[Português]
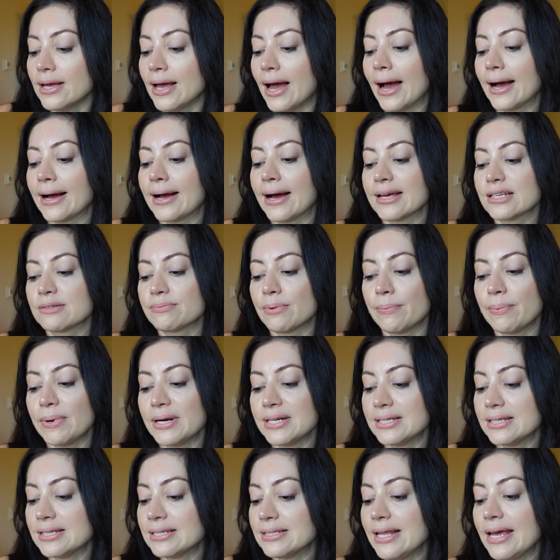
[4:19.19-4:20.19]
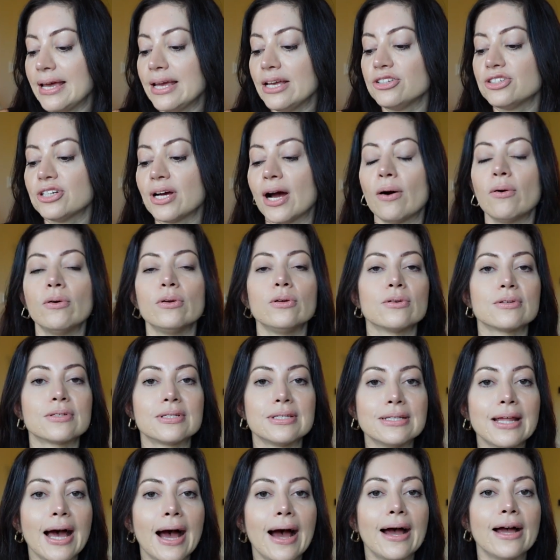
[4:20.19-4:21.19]
A caspa persistente, a
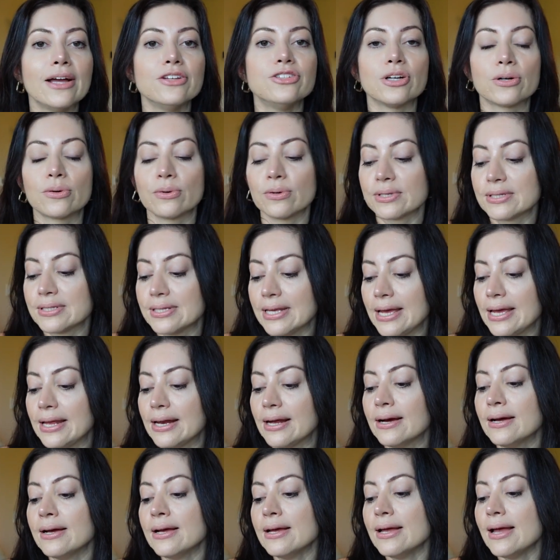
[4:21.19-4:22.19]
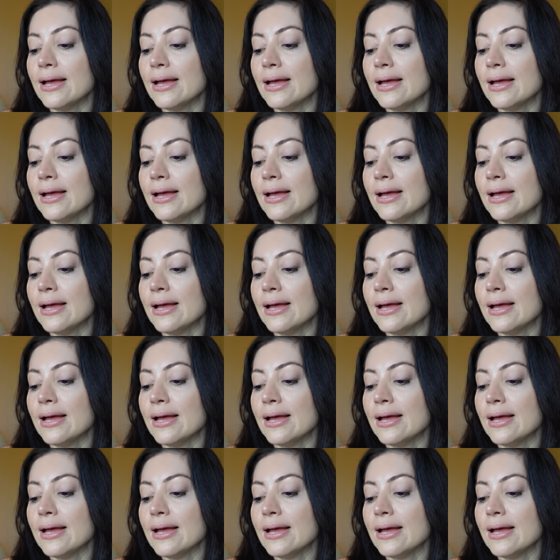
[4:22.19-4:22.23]
oleosidade, a coceira,